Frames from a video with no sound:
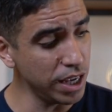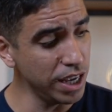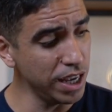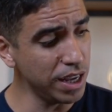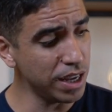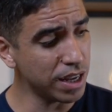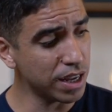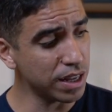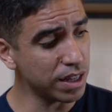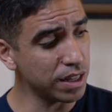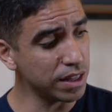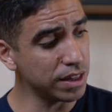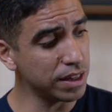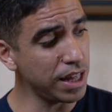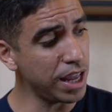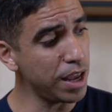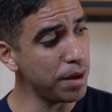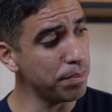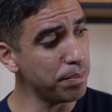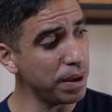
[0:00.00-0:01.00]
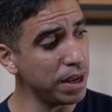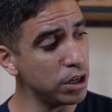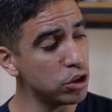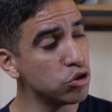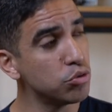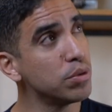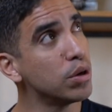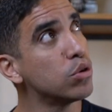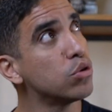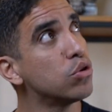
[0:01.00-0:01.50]
e de
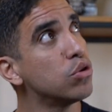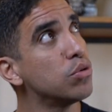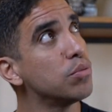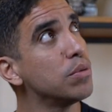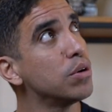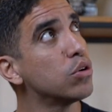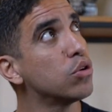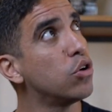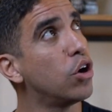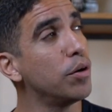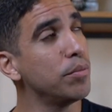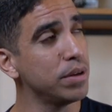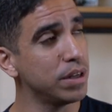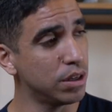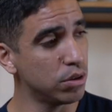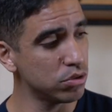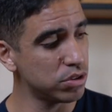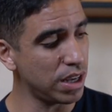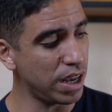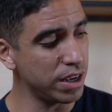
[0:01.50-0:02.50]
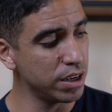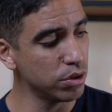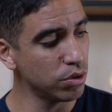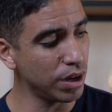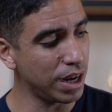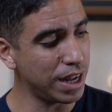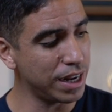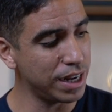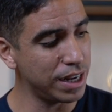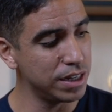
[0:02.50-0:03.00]
repente o meu, meu nome não saiu
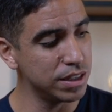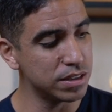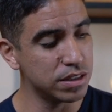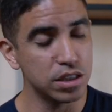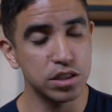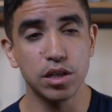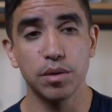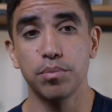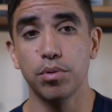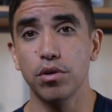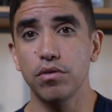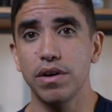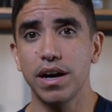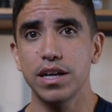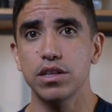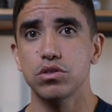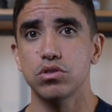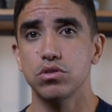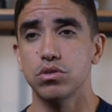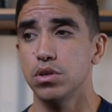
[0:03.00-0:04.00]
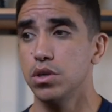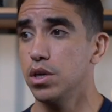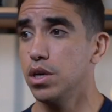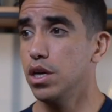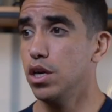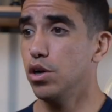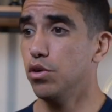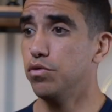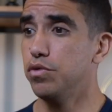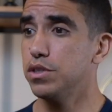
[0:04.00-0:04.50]
lá na lista de aprovados.
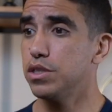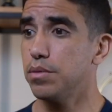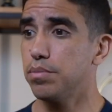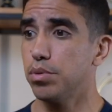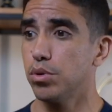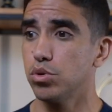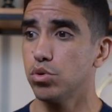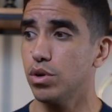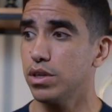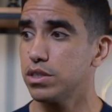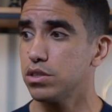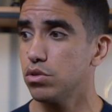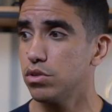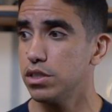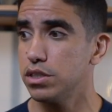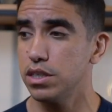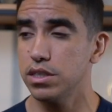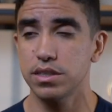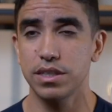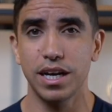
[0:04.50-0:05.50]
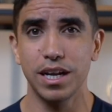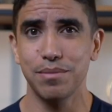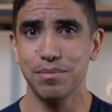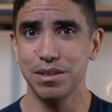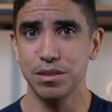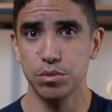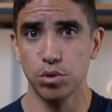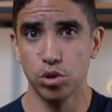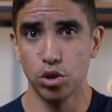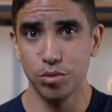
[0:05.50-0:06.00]
Eu fiz a pontuação necessária,
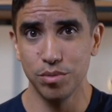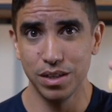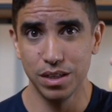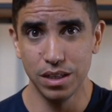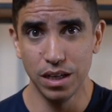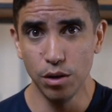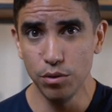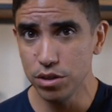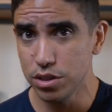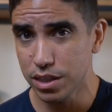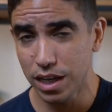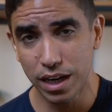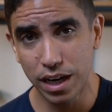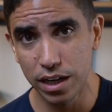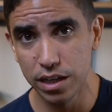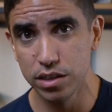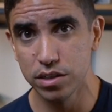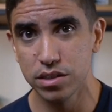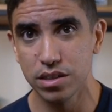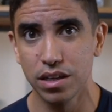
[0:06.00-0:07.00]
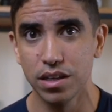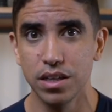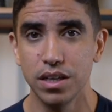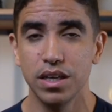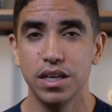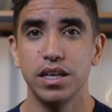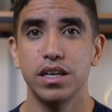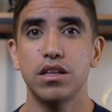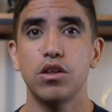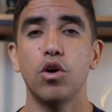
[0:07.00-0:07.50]
mas meu nome não está na lista.
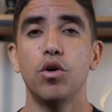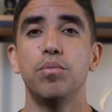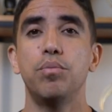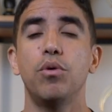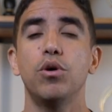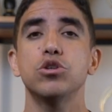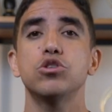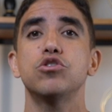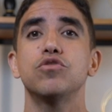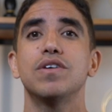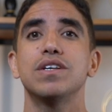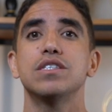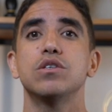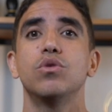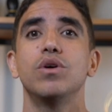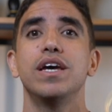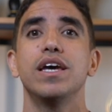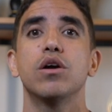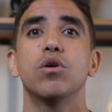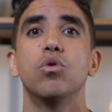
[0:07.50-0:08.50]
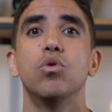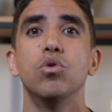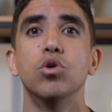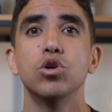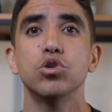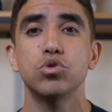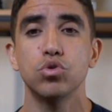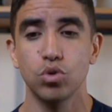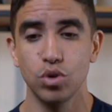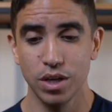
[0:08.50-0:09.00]
Então eu posso fazer um
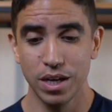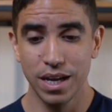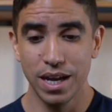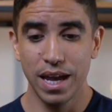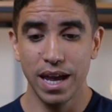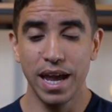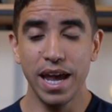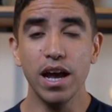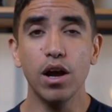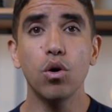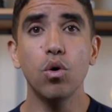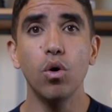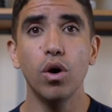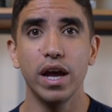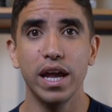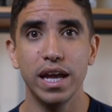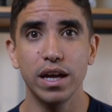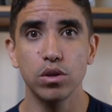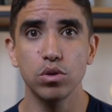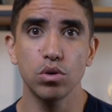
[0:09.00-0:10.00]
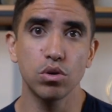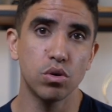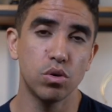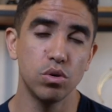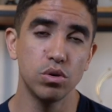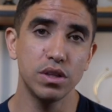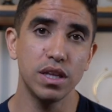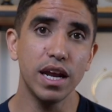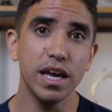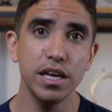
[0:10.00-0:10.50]
recurso recorrendo
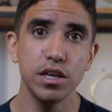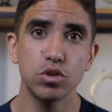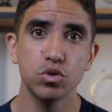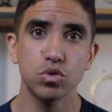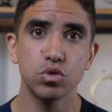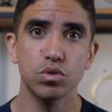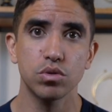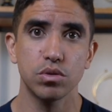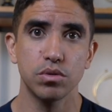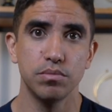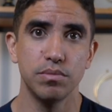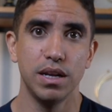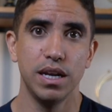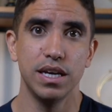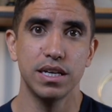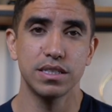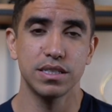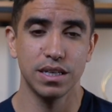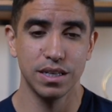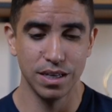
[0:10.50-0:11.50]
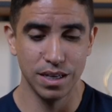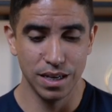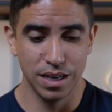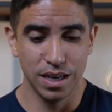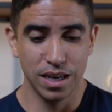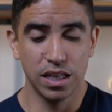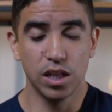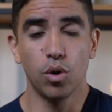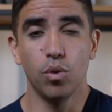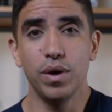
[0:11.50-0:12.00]
contra isso, beleza?
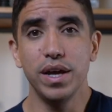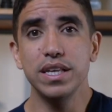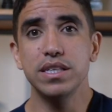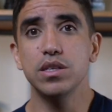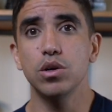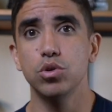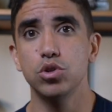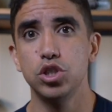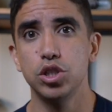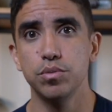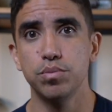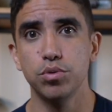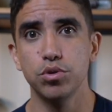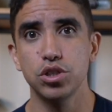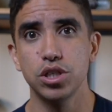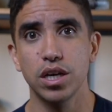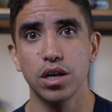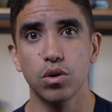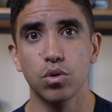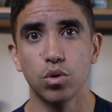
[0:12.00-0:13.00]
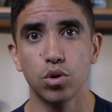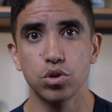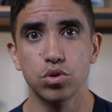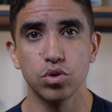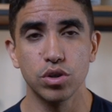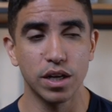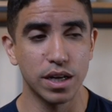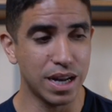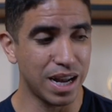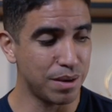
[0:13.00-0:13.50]
Então esse é o tipo de
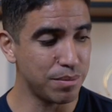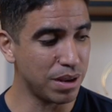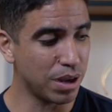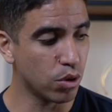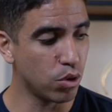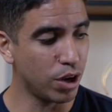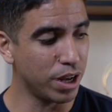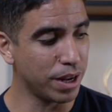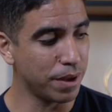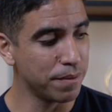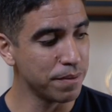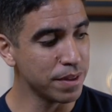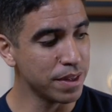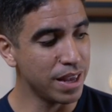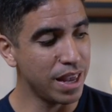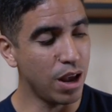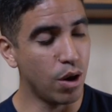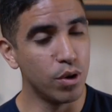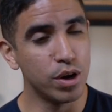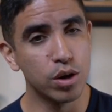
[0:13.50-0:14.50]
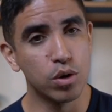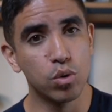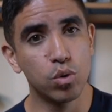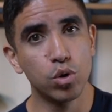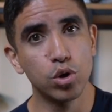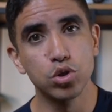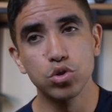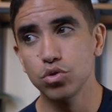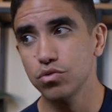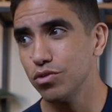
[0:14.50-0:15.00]
recurso que cabe agora. É o
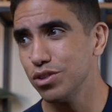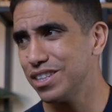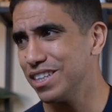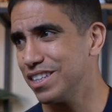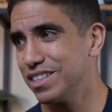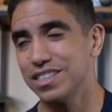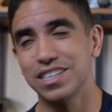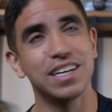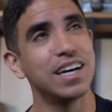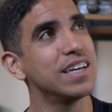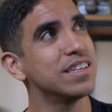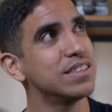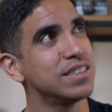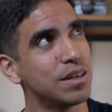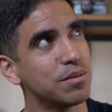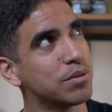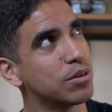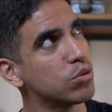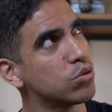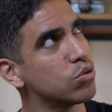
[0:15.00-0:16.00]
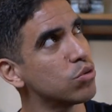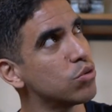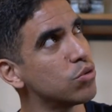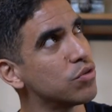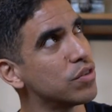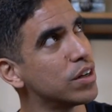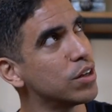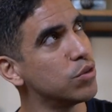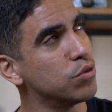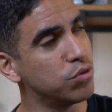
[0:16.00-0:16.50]
recurso, vou ter que desligar esse ar porque eu tô
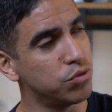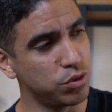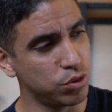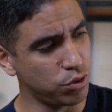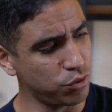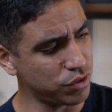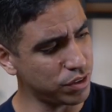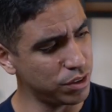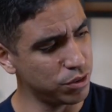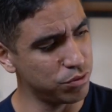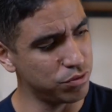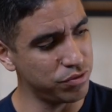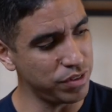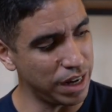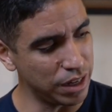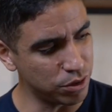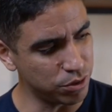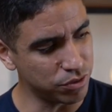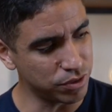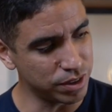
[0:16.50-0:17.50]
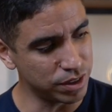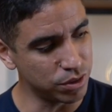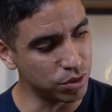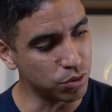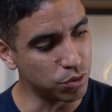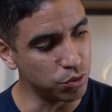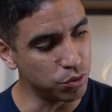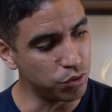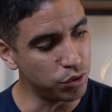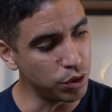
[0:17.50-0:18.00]
ficando frio, tô ficando velho, tô
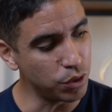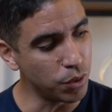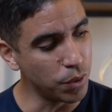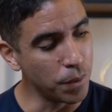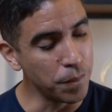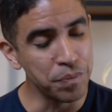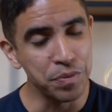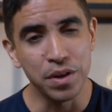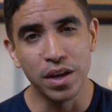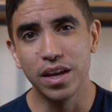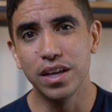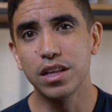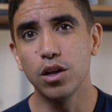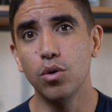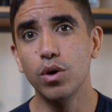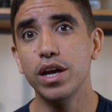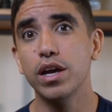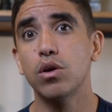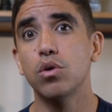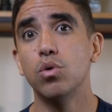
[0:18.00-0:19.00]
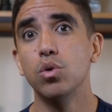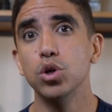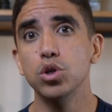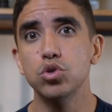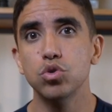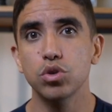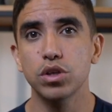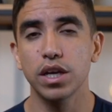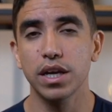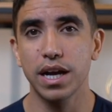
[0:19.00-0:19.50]
ficando com frio. Então o
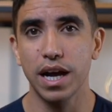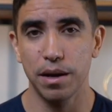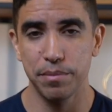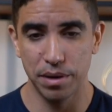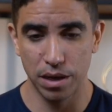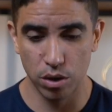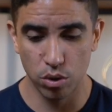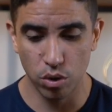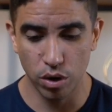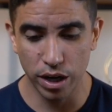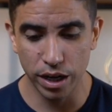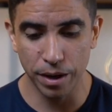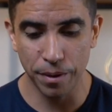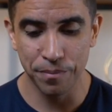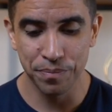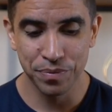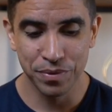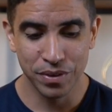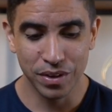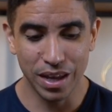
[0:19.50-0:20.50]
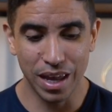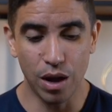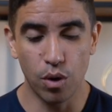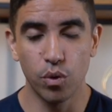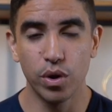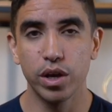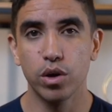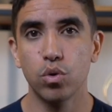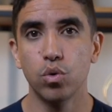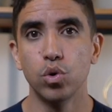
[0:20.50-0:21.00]
recurso que cabe agora é
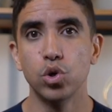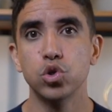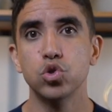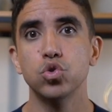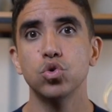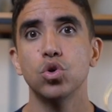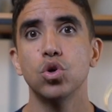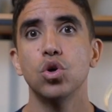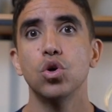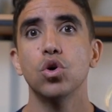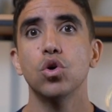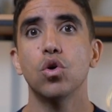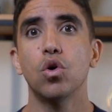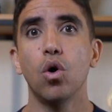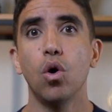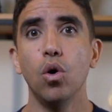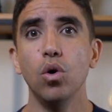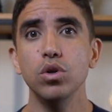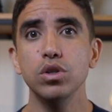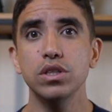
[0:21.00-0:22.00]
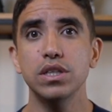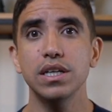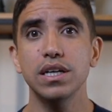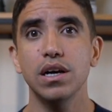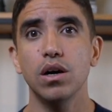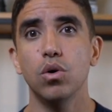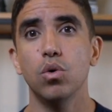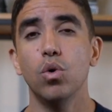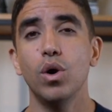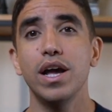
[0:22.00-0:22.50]
um recurso
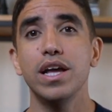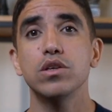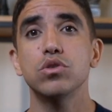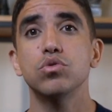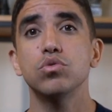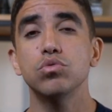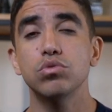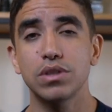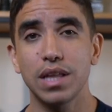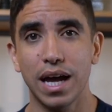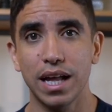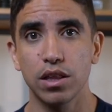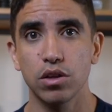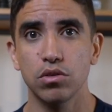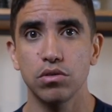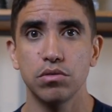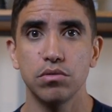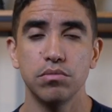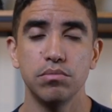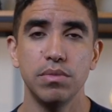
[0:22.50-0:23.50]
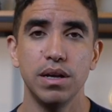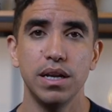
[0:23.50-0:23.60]
contra o resultado,